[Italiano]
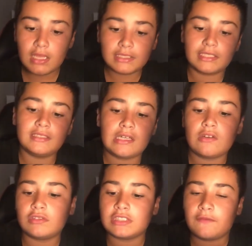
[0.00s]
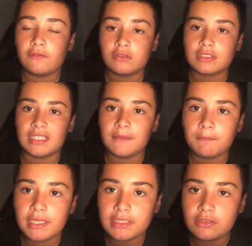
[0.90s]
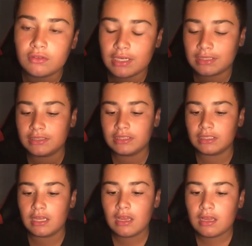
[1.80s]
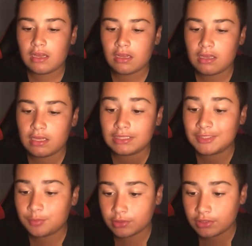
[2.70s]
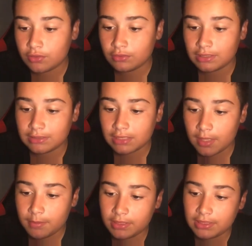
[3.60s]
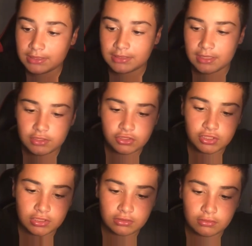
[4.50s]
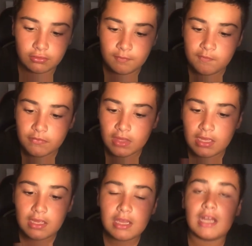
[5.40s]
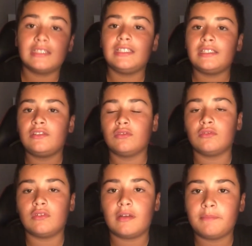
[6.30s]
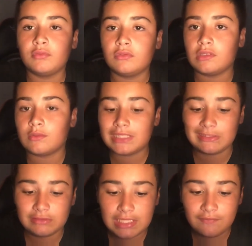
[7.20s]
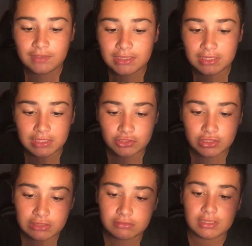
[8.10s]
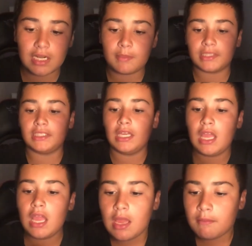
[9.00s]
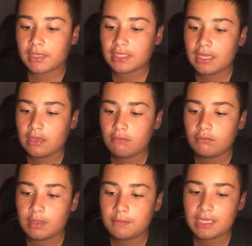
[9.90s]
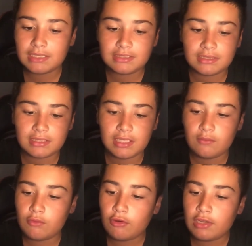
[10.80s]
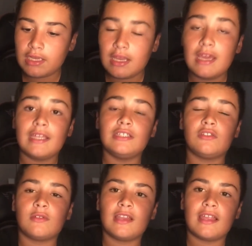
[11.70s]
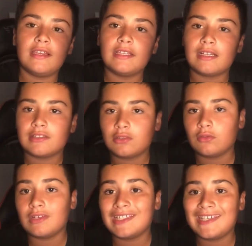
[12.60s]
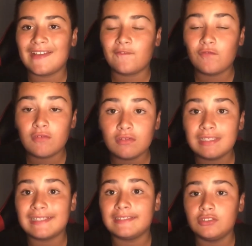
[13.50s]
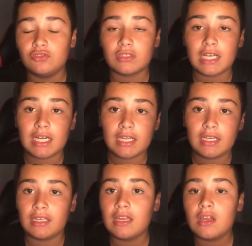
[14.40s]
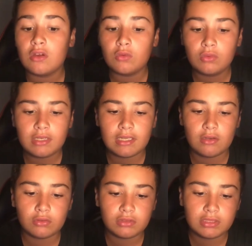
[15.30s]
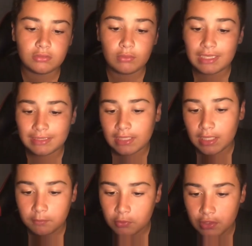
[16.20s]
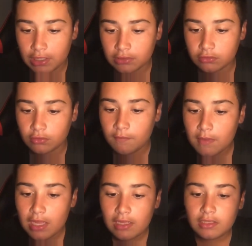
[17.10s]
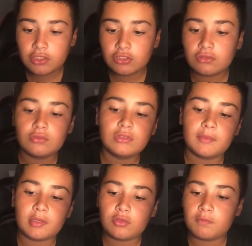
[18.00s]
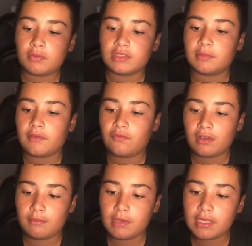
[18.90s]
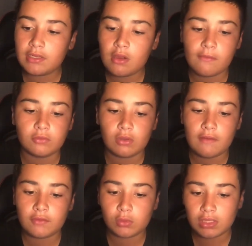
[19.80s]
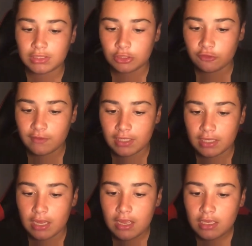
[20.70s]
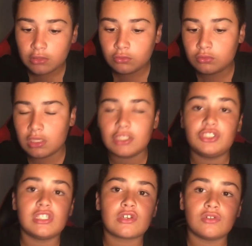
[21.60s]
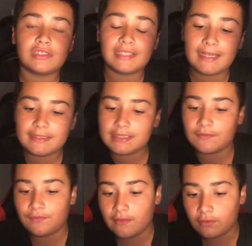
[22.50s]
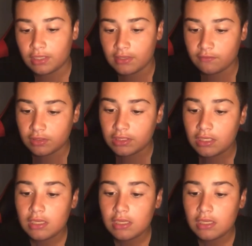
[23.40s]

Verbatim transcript: Tanta corsa, forza e impegno a, di, eh, a disposizione del Trapani che sta nascendo ha detto appunto in questa intervista che ha scelto Trapani perché è una piazza che vuole ritornare in alto e che ha voglia di giocare un, otti, un grande campionato. Ci sono tutti i presupposti per far bene, ho avuto la fortuna di trovare tutte le circostanze favorevoli,